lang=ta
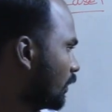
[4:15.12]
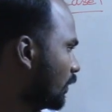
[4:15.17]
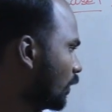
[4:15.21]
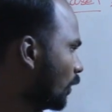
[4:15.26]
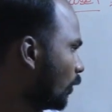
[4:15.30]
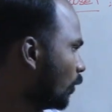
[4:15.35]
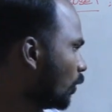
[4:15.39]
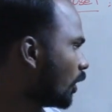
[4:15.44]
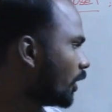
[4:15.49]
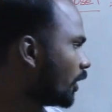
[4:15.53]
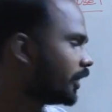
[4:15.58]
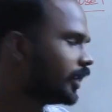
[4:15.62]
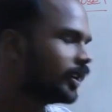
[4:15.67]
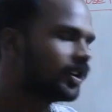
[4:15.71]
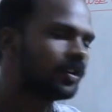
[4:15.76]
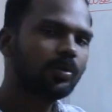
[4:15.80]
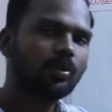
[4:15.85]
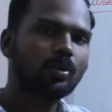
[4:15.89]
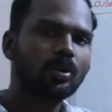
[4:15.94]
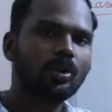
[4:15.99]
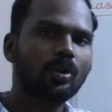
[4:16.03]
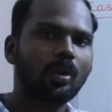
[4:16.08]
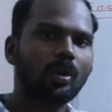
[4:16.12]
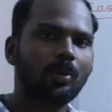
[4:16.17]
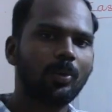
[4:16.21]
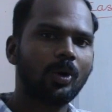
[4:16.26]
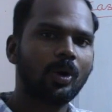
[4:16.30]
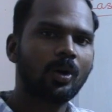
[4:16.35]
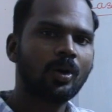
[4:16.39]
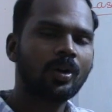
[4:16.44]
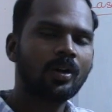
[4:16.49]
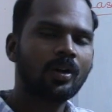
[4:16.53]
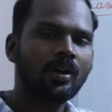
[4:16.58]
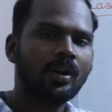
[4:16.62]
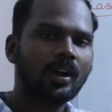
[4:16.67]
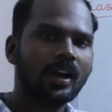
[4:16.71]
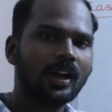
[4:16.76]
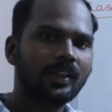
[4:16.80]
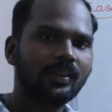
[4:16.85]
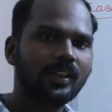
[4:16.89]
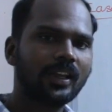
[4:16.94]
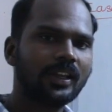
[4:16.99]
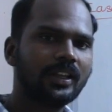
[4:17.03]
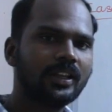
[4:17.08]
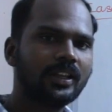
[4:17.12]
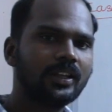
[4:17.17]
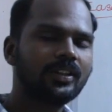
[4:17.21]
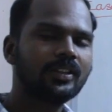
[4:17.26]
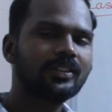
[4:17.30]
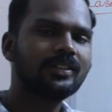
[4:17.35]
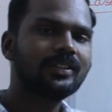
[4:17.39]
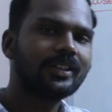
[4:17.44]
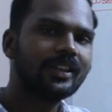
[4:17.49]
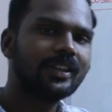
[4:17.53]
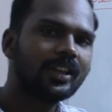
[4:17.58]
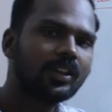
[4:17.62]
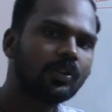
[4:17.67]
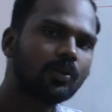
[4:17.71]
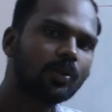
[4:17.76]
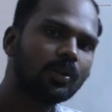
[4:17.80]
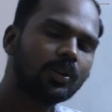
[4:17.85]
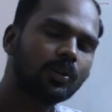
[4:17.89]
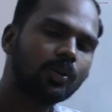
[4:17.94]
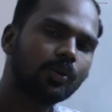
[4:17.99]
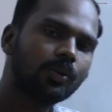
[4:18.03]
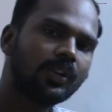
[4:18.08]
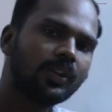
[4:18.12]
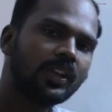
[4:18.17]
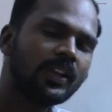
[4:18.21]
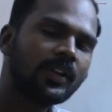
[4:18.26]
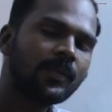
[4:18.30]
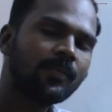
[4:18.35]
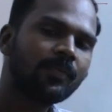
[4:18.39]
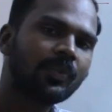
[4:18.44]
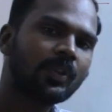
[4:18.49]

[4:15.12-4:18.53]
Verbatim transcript: எவ்வளோ ஹீட் கொடுக்குறோமோ அந்த ஹீட் இஸ் ஈக்குவல் டு தி